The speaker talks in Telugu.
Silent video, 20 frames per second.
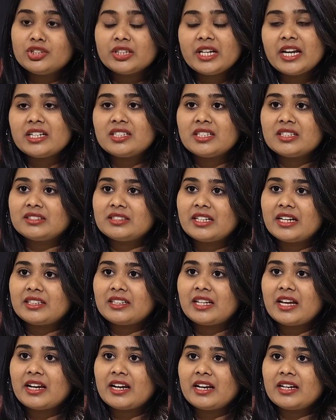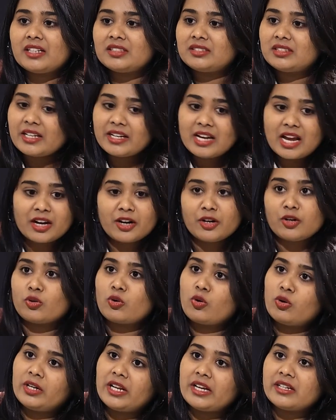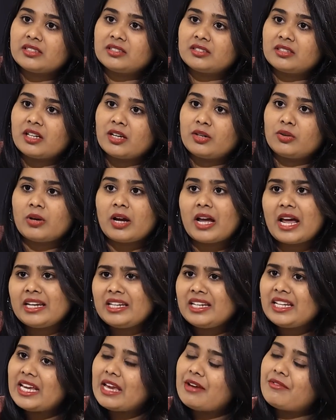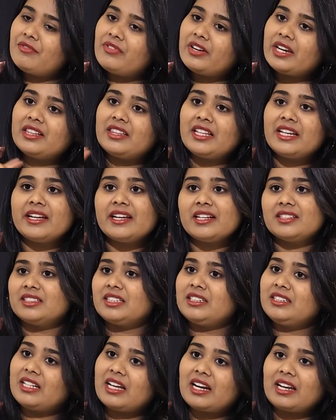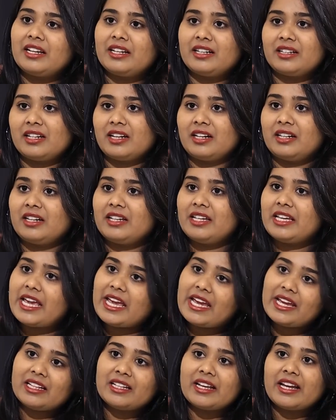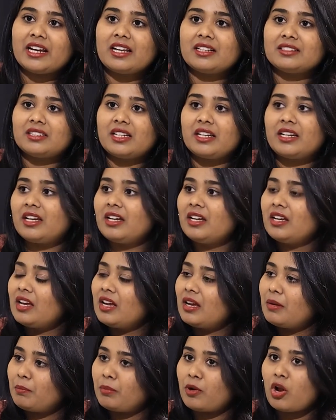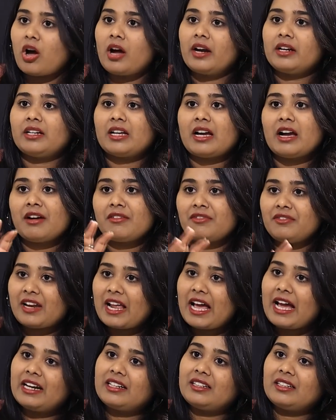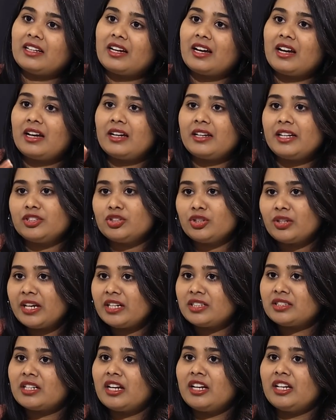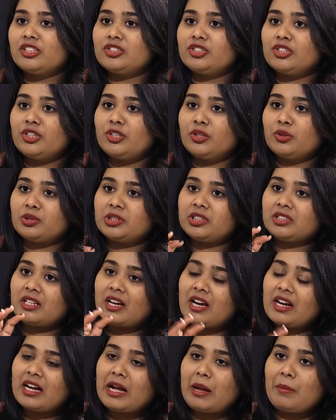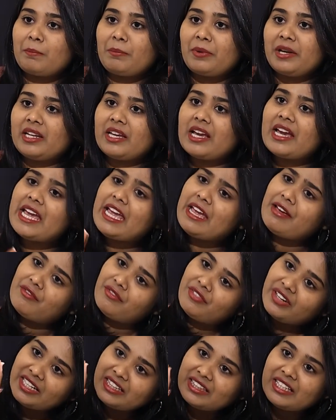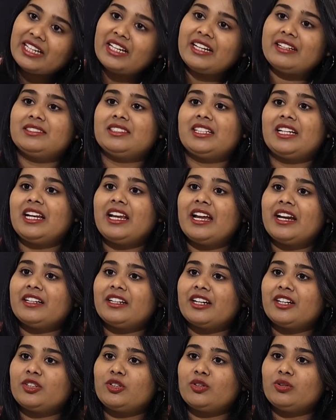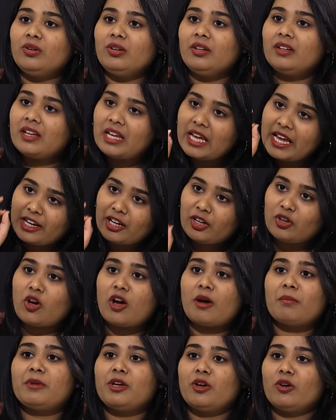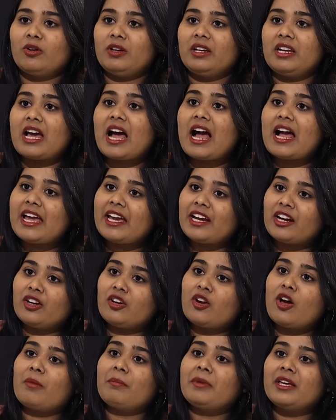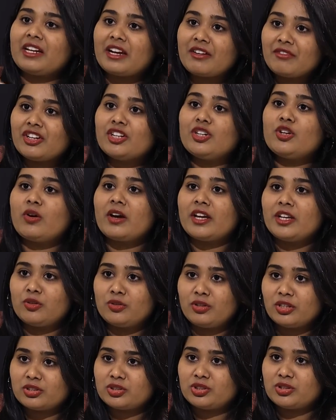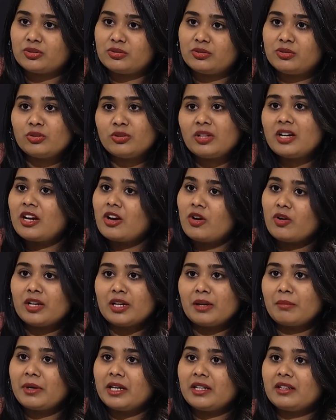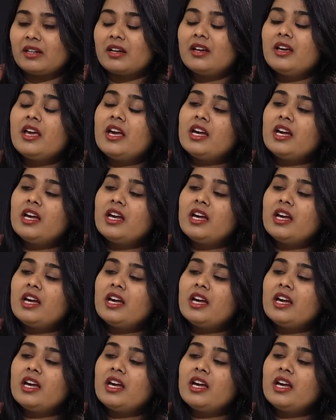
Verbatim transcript: ఎడ్యుకేషన్ సెక్టార్ అయినా సరే అక్కడ రోడ్ వేస్తారు అన్ని ఎవ్రీథింగ్ ఈజ్ ఇంటర్లింక్డ్ అండి ఏదైనా సరే ప్లాటా ఫ్లాటా ఎడ్యుకేషనల్ ఇన్స్టిట్యూషనా కంపెనీ ఎవ్రీథింగ్ ఈజ్ రిలేటెడ్ టు ఎకనామీ ఉంది ఆ ఎకనామీ రెవెన్యూ అయి ఉండొచ్చు టు ద గవర్నమెంట్